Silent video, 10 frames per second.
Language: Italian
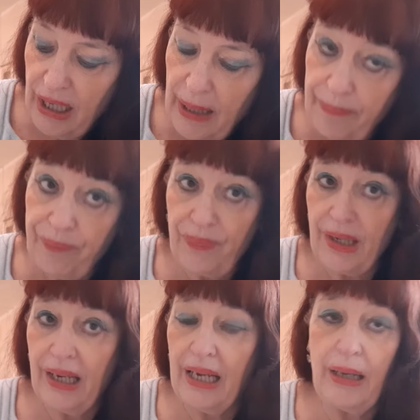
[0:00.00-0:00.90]

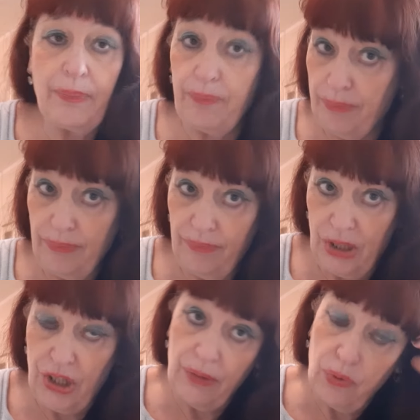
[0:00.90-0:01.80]
ehm, e, e, e mm, mi
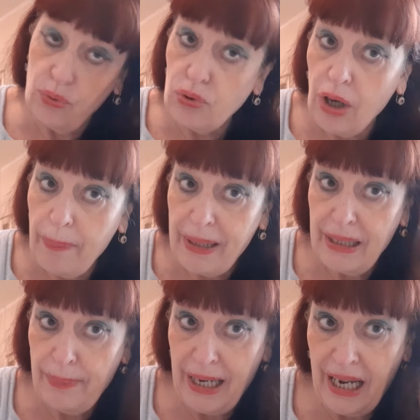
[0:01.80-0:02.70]
ce n'è voluto eh, per
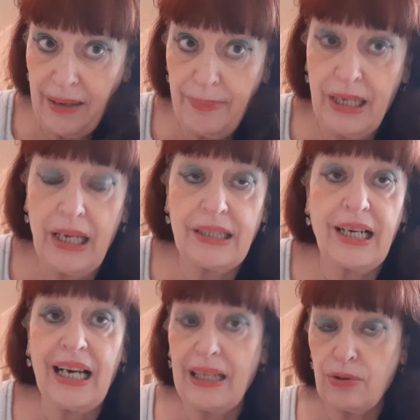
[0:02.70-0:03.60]
liberarmi e
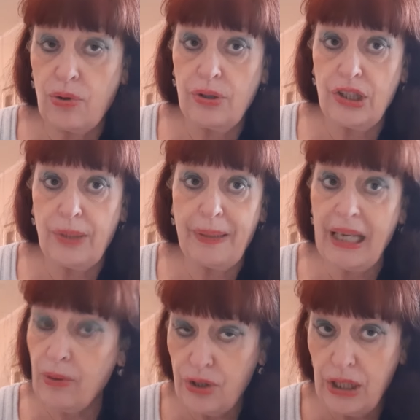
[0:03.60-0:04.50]
tra l'altro dice
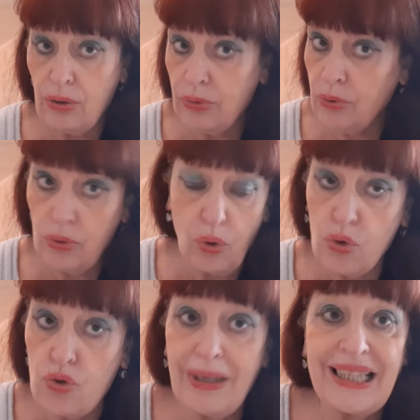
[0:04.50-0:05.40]
perché così non, non,
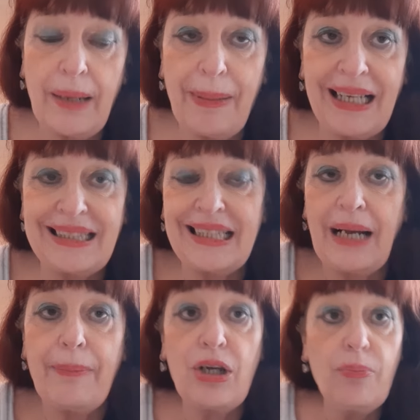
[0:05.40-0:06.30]
consumate la
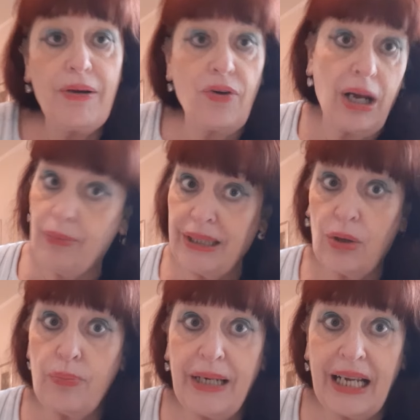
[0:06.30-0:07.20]
plastica ma io bevo l'acqua
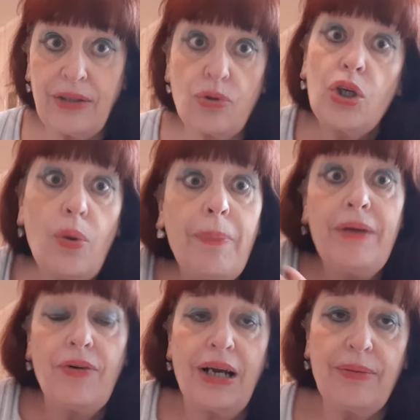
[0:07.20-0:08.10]
del rubinetto io
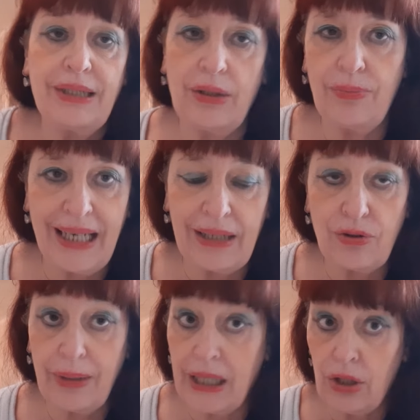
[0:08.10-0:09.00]
bevo l'acqua del
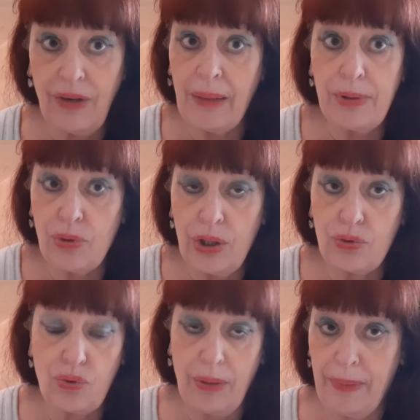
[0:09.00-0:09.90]
rubinetto perché dove abito io
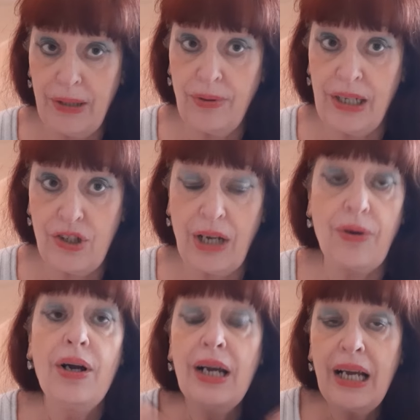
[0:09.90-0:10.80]
sulla Pennino Reggiano
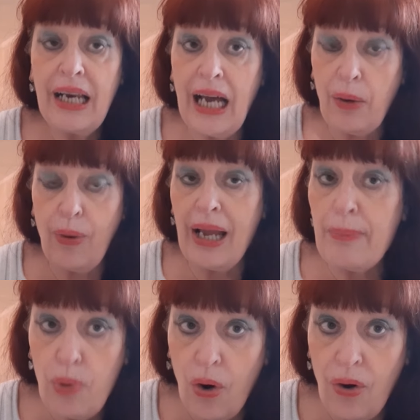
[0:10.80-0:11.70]
l'acqua è
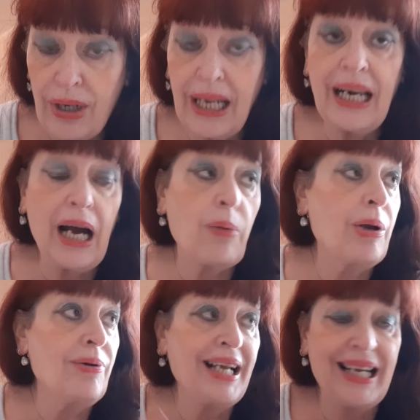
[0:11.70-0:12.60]
buona l'acqua
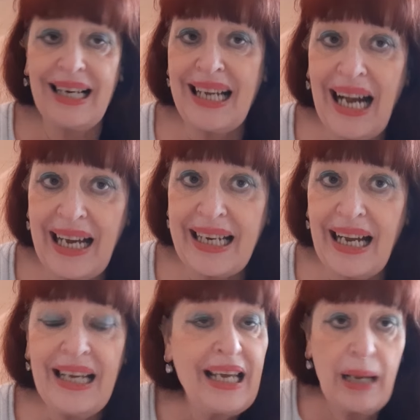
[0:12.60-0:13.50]
non è calcarea
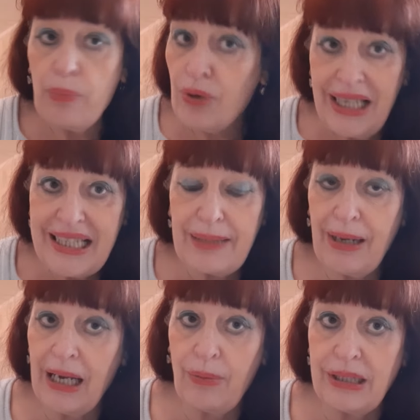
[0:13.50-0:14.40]
è buonissima
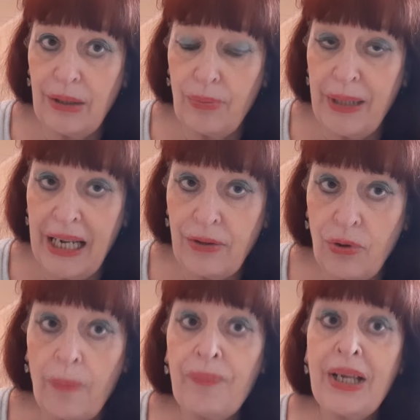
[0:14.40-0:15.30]
l'acqua del
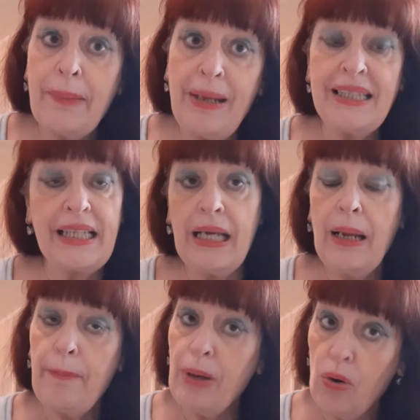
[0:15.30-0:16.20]
rubinetto beh
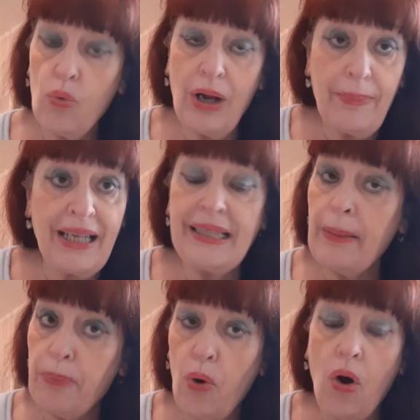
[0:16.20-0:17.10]
sì però ugualmente
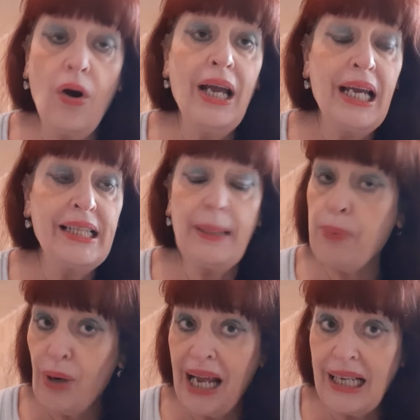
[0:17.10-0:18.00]
può
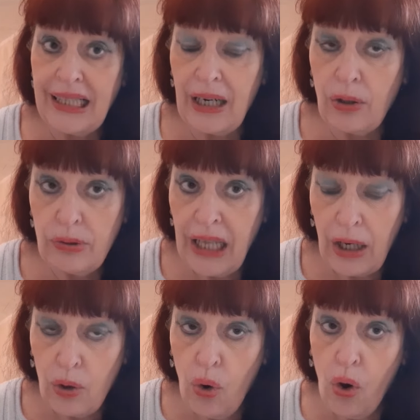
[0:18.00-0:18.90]
depurarla dal, dal
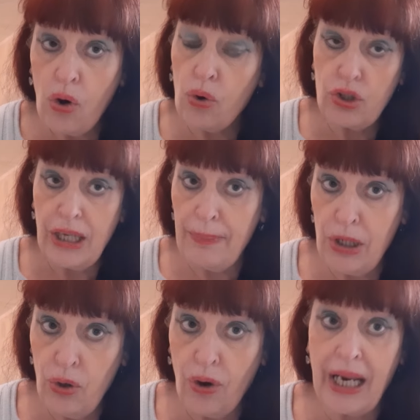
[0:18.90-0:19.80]
cloro così è
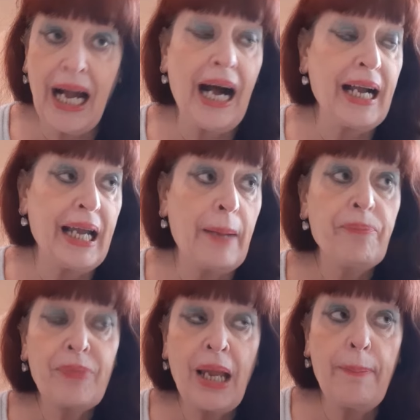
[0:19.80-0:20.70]
migliore anche
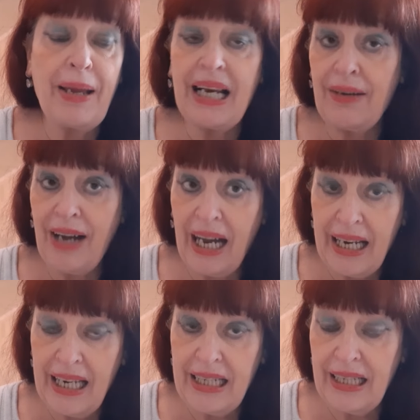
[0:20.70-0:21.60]
per lavare
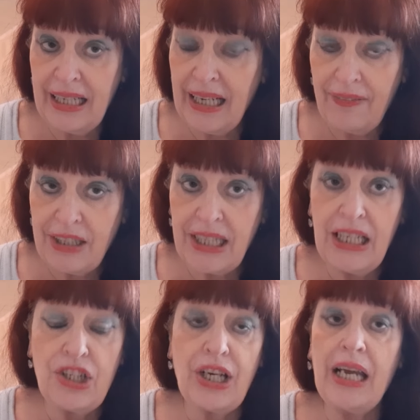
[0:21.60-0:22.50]
in
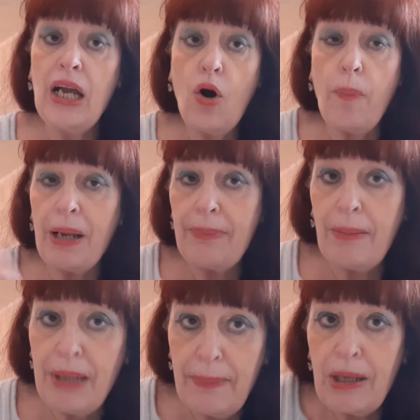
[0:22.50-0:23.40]
lavatrice o per i
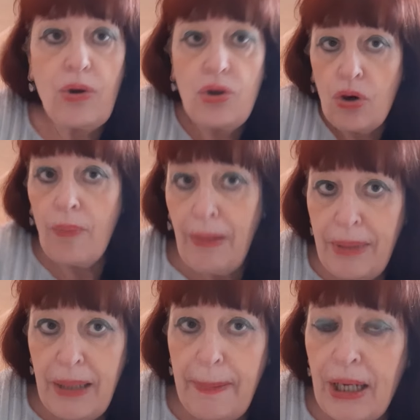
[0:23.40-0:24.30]
bambini piccoli io non ho
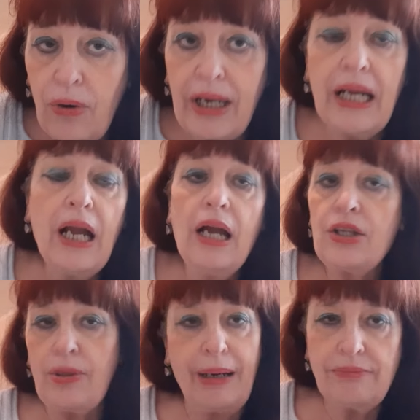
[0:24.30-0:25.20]
bambini piccoli
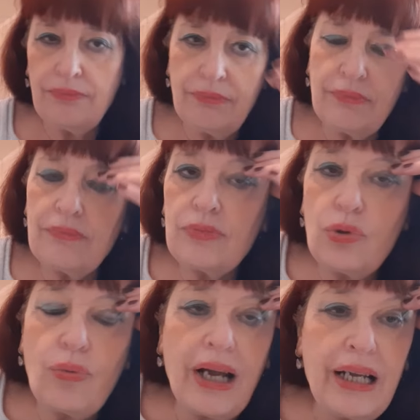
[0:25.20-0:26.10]
insomma mm,
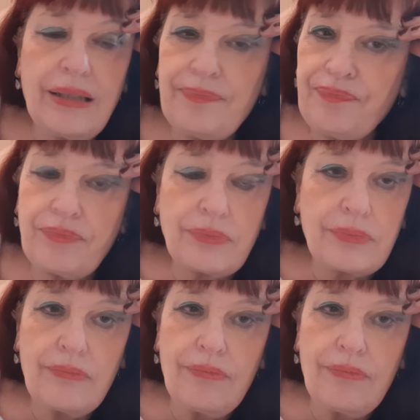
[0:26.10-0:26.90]
dunque ehm,